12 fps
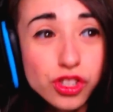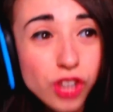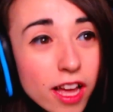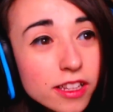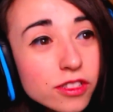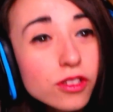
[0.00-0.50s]

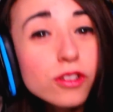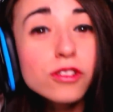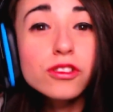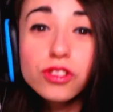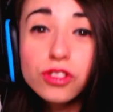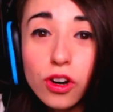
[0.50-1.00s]

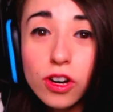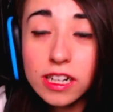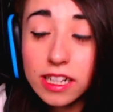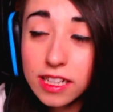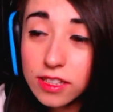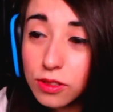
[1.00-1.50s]
100
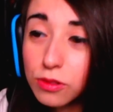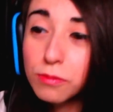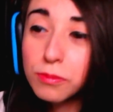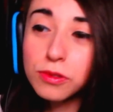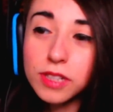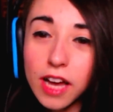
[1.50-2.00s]
giorni su
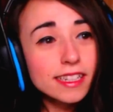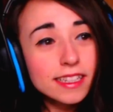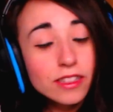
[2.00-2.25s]
Brookhaven